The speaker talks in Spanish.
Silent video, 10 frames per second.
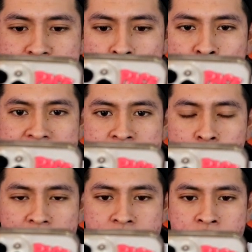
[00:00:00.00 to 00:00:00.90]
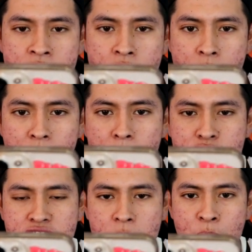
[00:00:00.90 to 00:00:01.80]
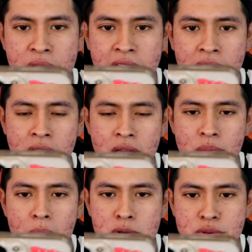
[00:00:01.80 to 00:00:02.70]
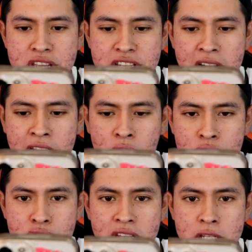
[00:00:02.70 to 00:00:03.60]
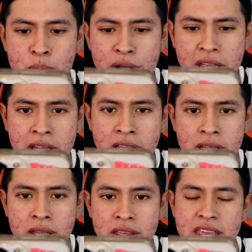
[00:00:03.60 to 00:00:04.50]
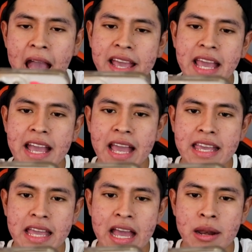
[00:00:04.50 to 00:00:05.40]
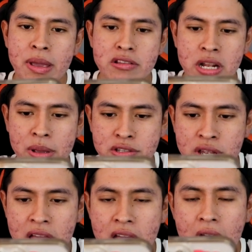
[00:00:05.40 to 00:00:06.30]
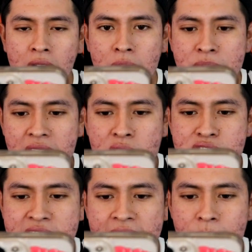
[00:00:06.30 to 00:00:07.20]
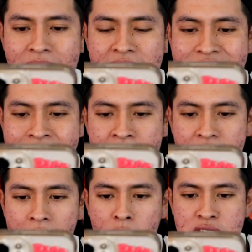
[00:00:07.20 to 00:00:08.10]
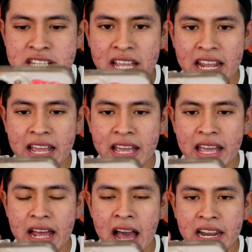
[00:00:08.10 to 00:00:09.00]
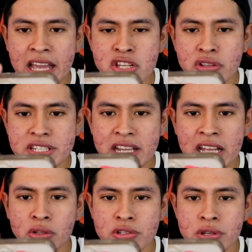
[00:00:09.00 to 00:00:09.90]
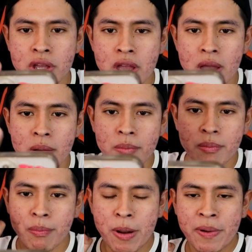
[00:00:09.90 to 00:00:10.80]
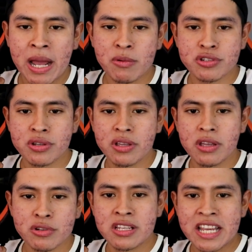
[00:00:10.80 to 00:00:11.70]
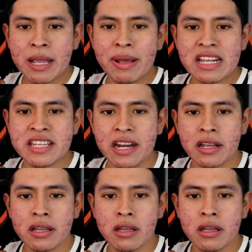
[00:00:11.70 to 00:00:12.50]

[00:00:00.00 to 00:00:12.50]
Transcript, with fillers: que se puede, señores. Vamos que se puede. Vamos, mis esqueletitos. Ustedes pueden. Ya, ya, ya, ya, ya. Al menos, al menos. Ahora mira, yo sé que él va a lanzar a los eh, al ejército de esqueletos. Preparamos. Sé que va a lanzar.